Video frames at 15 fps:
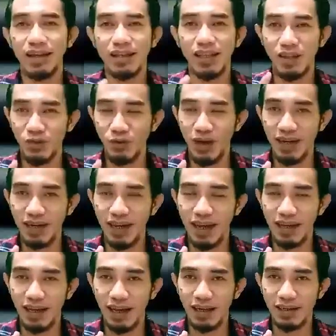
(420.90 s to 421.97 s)
tentu Anda
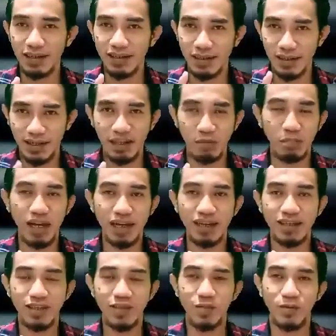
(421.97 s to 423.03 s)
akan sedih
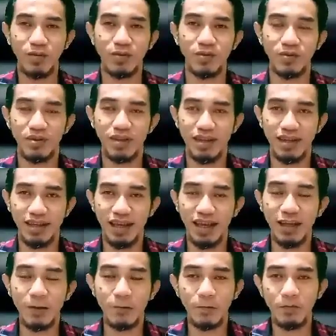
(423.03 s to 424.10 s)
banget tuh,
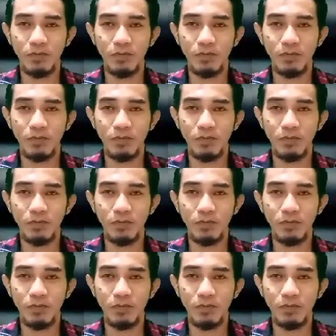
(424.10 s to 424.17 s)
ya,